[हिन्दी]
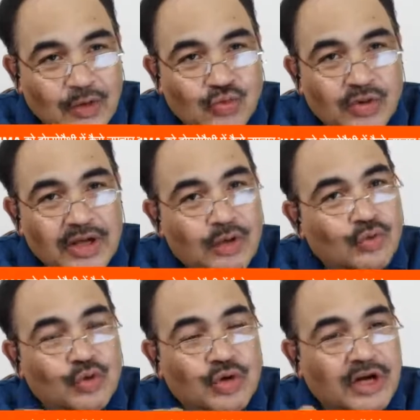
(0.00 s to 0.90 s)
हुए हैं
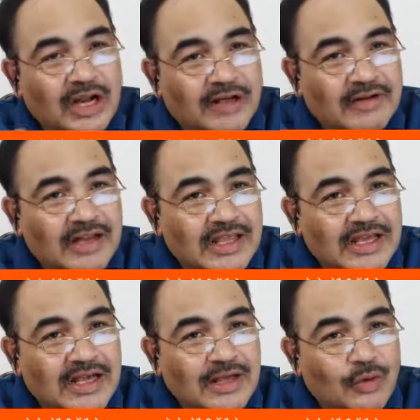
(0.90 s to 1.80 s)
उन्होंने रिकवर किया
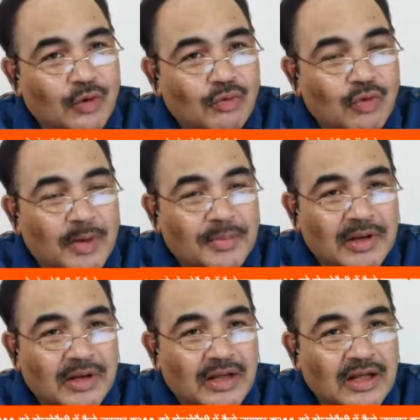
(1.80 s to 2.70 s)
है और वो अपनी
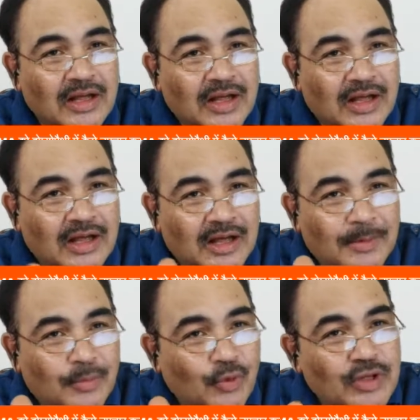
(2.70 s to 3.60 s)

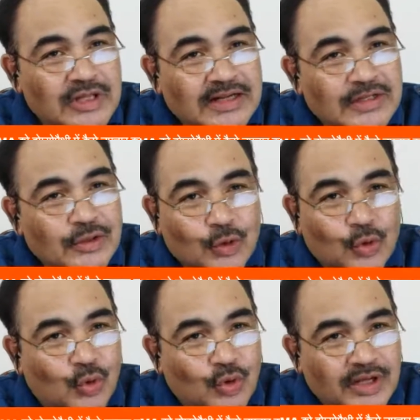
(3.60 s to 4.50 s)
पूरी तरह से
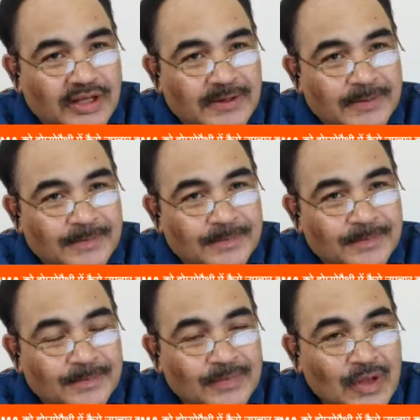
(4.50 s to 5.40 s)
क्योर हो गई
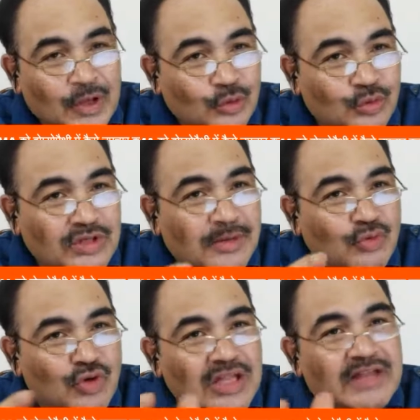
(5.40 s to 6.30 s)
तो ये
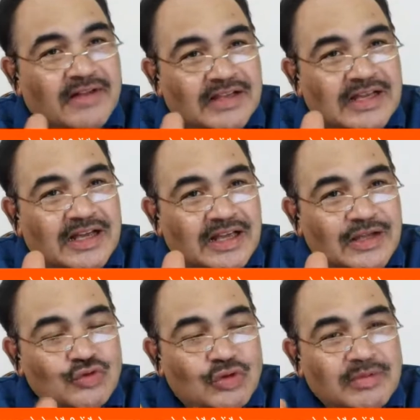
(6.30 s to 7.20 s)
मुख्य दवाइयां हैं
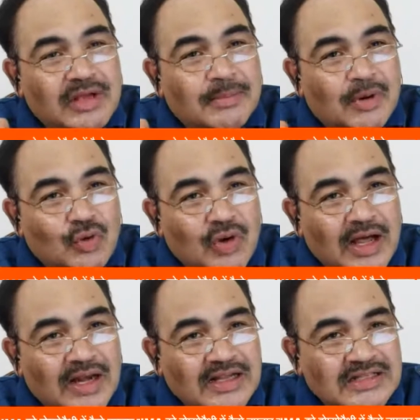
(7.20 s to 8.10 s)
जो हम एक
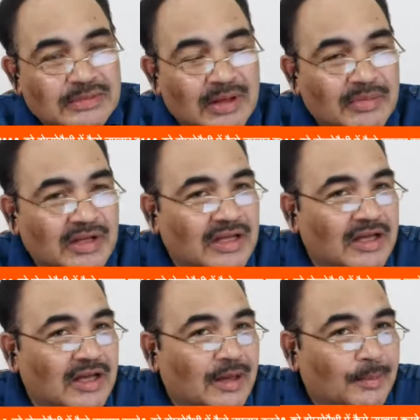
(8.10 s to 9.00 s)
ब्रह्मकाल अस्थमा में
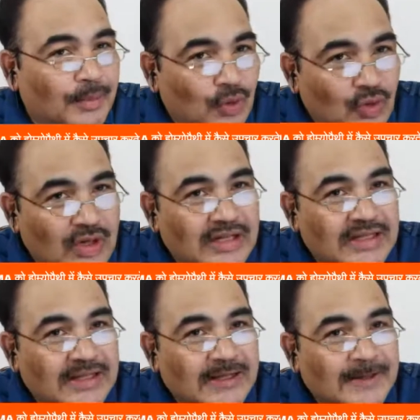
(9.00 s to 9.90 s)
प्रयोग
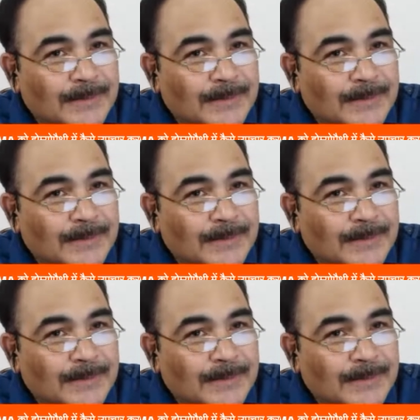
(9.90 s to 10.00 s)
करते हैं